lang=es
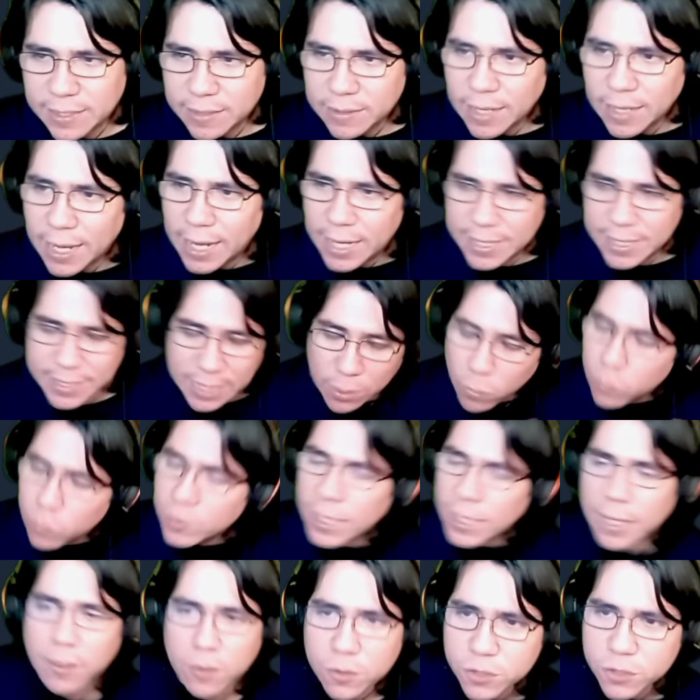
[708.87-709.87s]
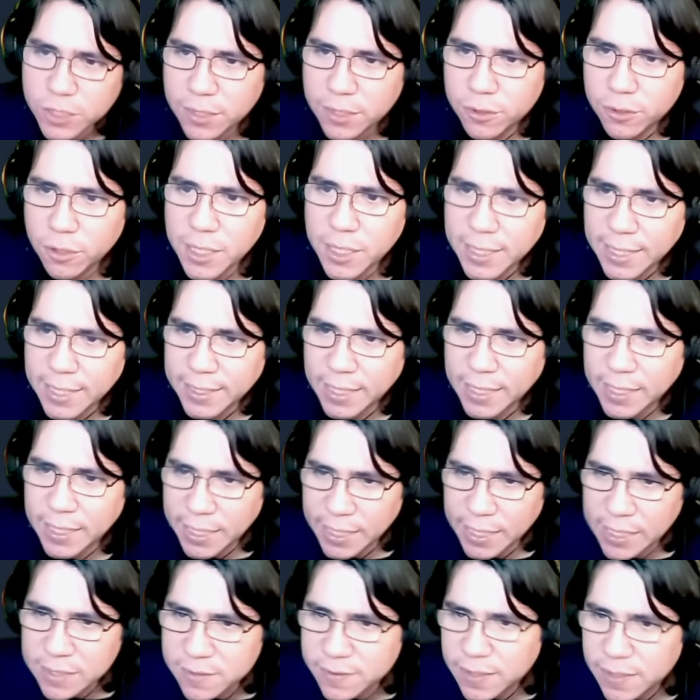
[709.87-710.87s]
¿Hay alguna cosa histórica que
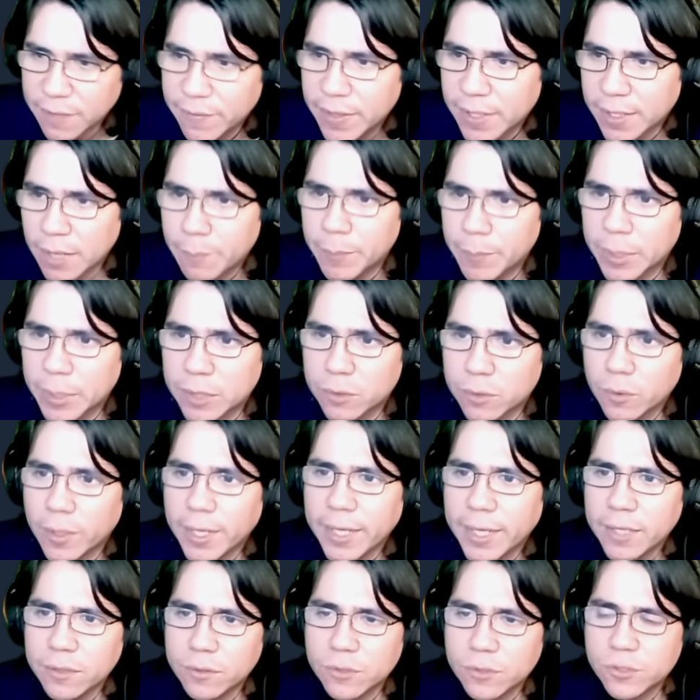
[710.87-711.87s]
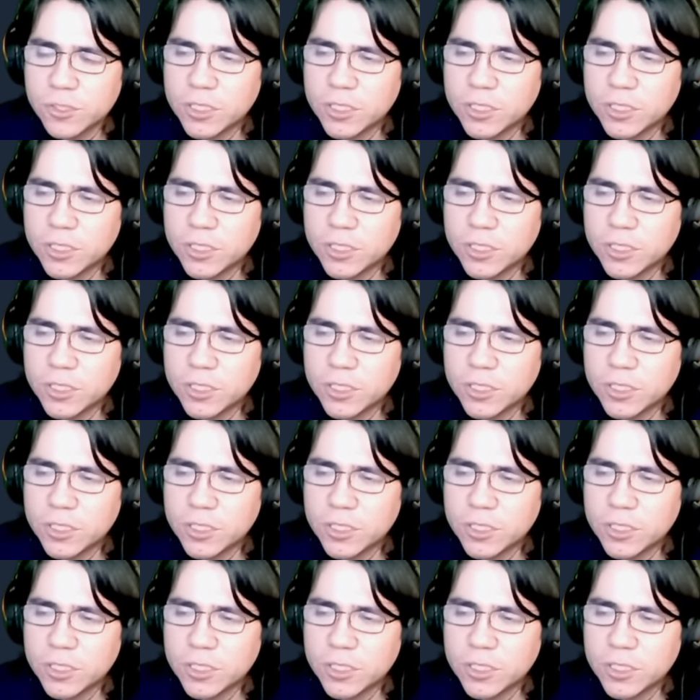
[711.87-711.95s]
quieran saber respecto a esto? Si